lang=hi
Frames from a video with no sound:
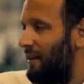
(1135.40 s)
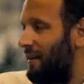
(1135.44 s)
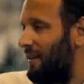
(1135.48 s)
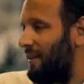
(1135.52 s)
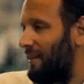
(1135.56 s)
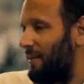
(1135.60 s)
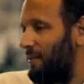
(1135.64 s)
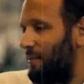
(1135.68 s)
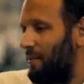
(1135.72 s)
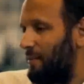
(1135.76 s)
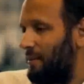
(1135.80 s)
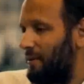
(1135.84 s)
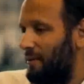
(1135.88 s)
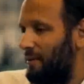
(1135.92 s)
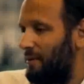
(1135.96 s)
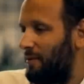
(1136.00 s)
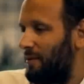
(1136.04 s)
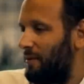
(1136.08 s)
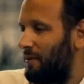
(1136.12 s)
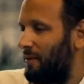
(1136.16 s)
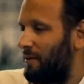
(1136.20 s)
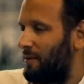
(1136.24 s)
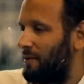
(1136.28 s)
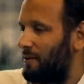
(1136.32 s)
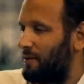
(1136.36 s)
माशरे के लिए
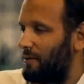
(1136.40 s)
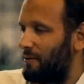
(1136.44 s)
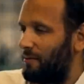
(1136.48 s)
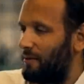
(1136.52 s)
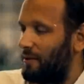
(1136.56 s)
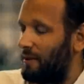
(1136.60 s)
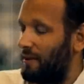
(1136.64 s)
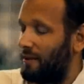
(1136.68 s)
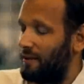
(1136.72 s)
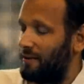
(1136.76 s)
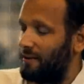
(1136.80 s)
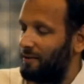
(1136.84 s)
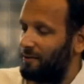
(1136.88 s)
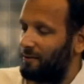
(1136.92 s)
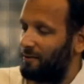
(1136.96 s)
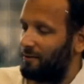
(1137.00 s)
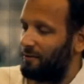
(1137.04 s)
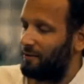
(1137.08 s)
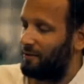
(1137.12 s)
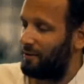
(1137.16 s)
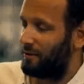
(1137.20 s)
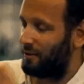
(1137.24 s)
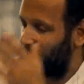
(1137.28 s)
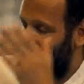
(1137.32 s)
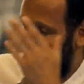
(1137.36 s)
उन नस्लों के
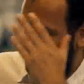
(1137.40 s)
लिए